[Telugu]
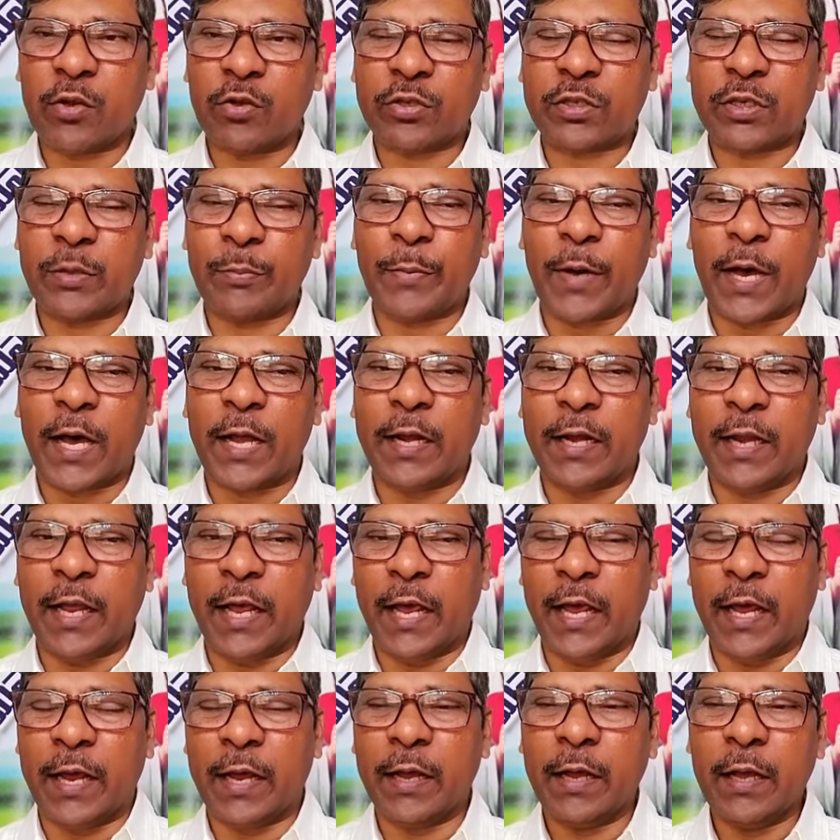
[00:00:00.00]
సింహాన్ని
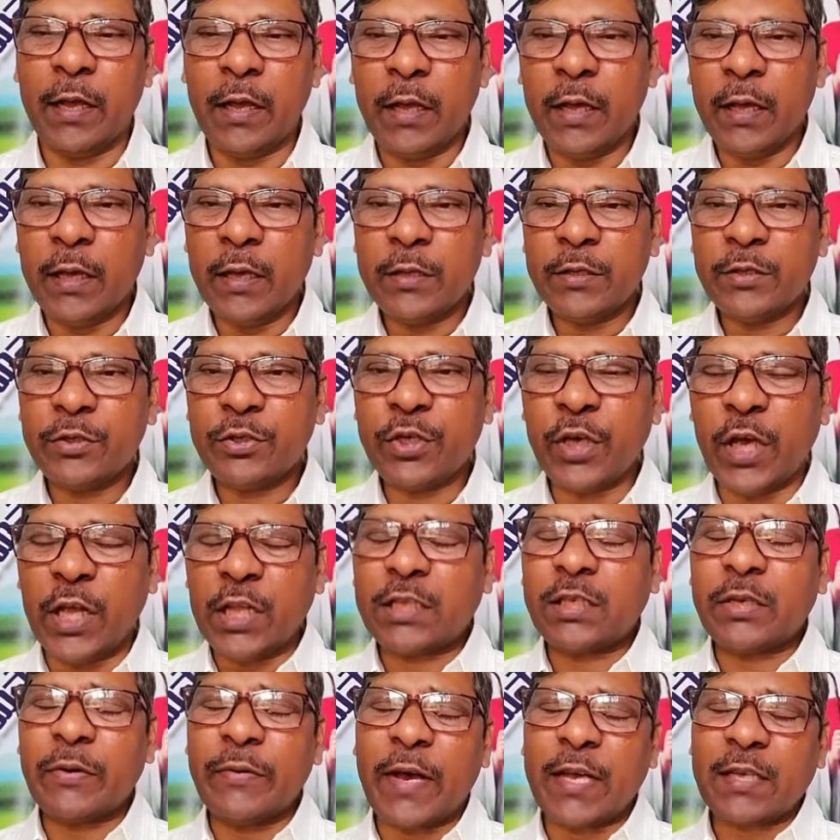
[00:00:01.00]

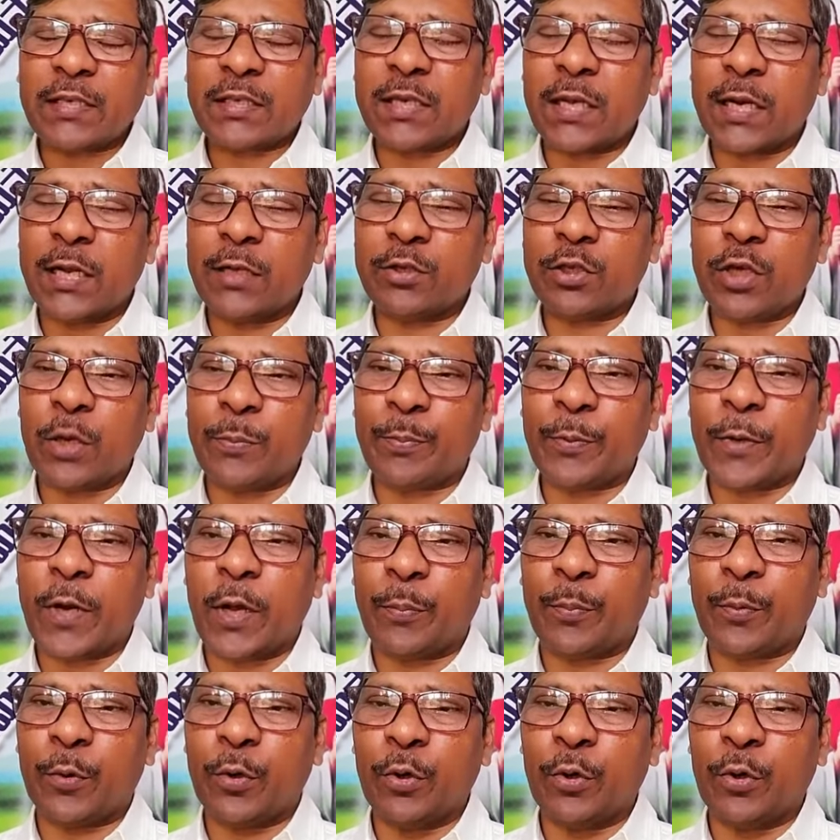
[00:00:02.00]
చీల్చివేస్తానని చెప్పినప్పుడు